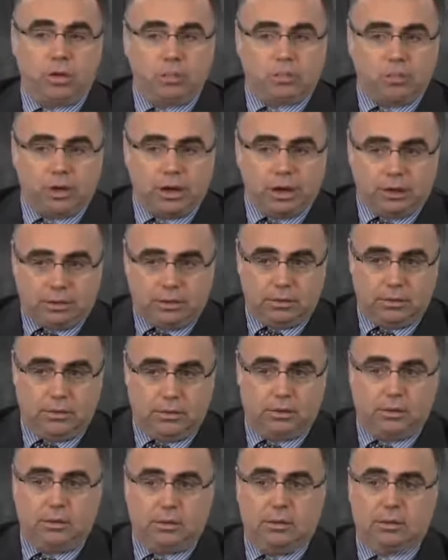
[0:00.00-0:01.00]
bipolar,
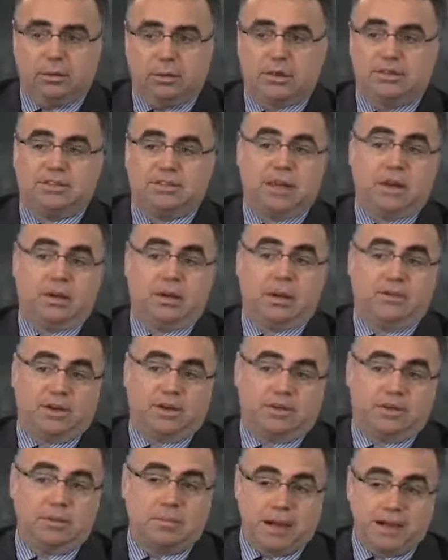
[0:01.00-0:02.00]
está en una
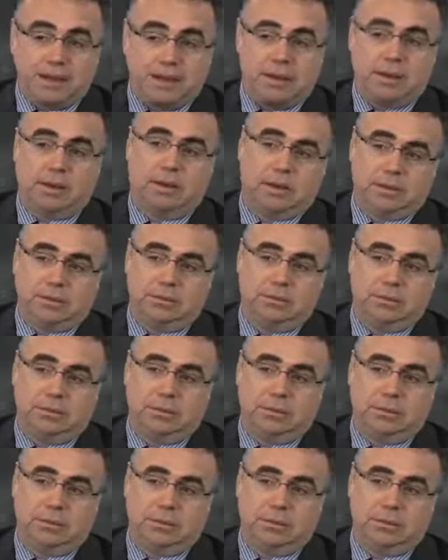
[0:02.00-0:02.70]
fase maníaca,